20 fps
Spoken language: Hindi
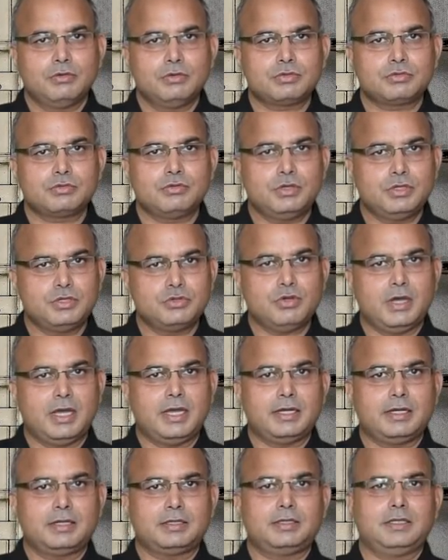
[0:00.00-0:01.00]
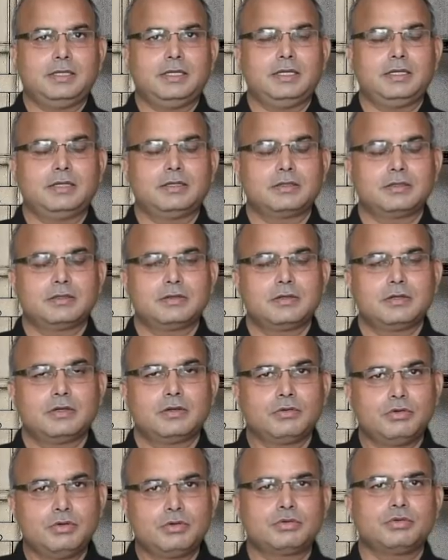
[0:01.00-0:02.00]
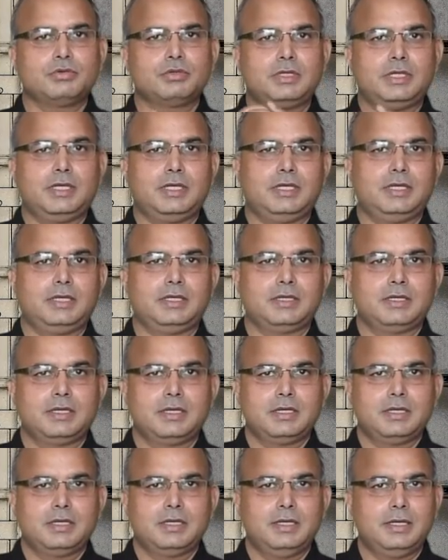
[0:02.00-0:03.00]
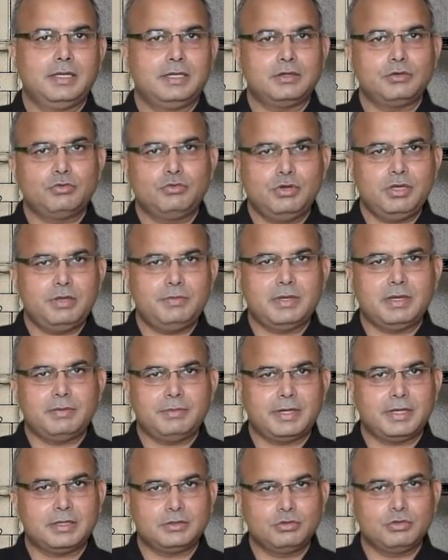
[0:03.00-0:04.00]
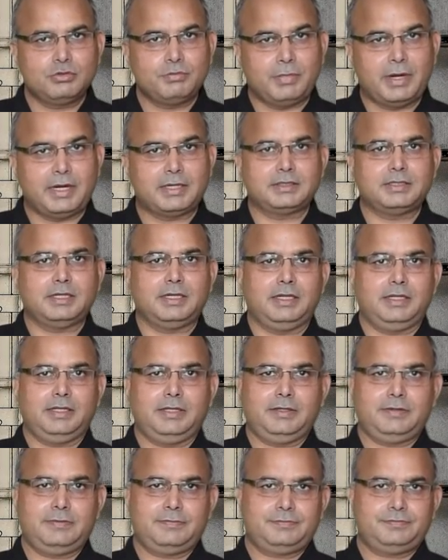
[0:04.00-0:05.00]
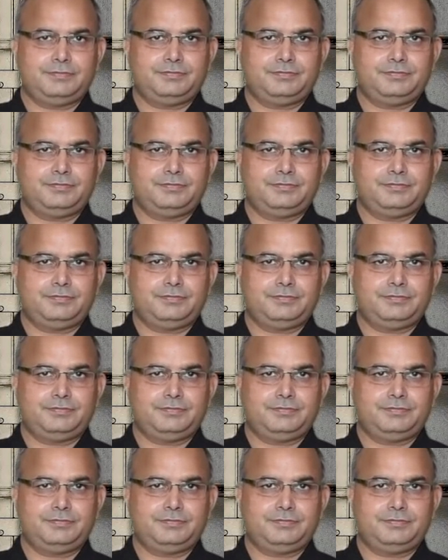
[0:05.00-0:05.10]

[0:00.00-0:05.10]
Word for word: उसको इंजॉय करते हैं खुश होते हैं लेकिन कोई भी हमारा दुख बांटता नहीं है